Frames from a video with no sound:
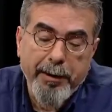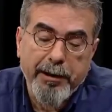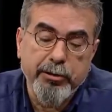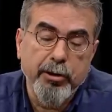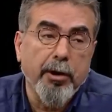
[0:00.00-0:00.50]
hesap
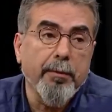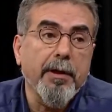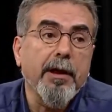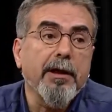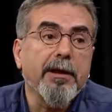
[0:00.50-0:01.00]

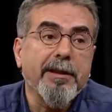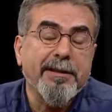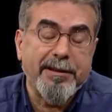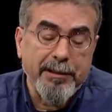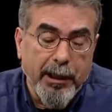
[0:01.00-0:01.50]
sormayacağız orada Hristiyan
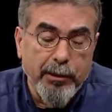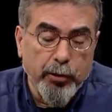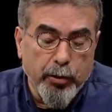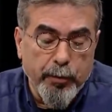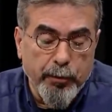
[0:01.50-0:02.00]
kendisine. Hristiyan
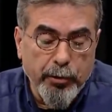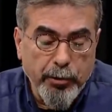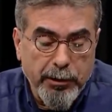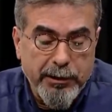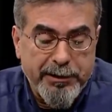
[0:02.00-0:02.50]
yorumu,
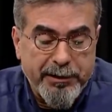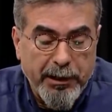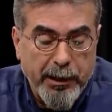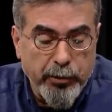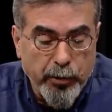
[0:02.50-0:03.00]

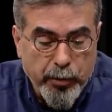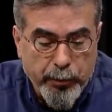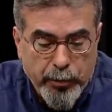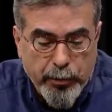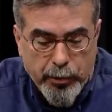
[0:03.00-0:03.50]
Hristiyan
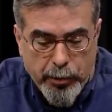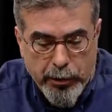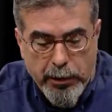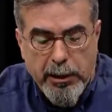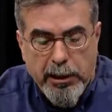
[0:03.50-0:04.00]
yorumu.
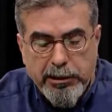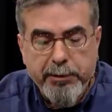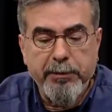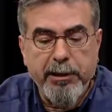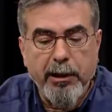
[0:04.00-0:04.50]

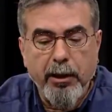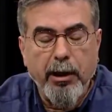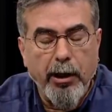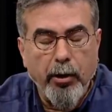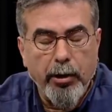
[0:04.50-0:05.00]
Şimdi e, e,
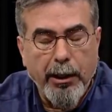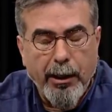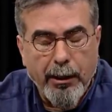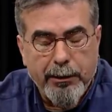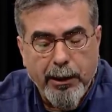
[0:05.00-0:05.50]
e
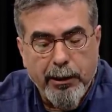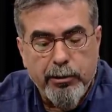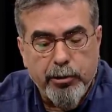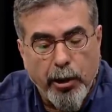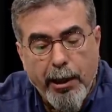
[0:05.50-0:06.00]
hatta
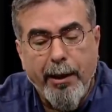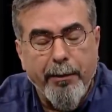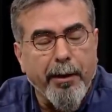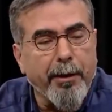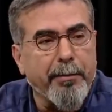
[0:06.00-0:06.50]
şöyle e,
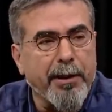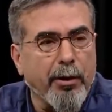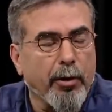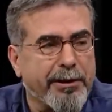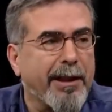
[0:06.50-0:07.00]
bir
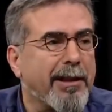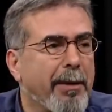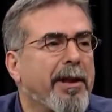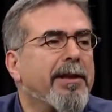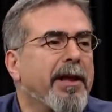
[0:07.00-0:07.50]

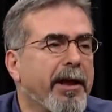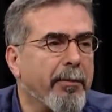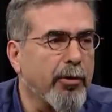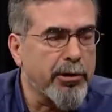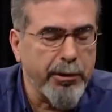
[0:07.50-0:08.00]
özetlemeyi
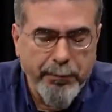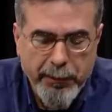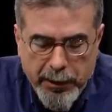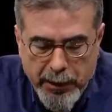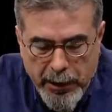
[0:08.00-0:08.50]
deneyeyim hocam.
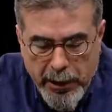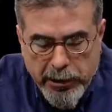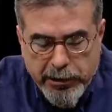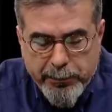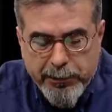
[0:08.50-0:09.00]
Peki.
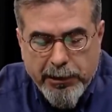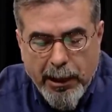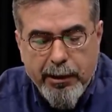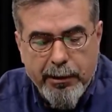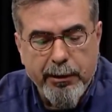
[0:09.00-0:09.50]
Şimdi
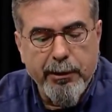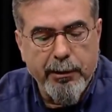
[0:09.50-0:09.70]
Tanrı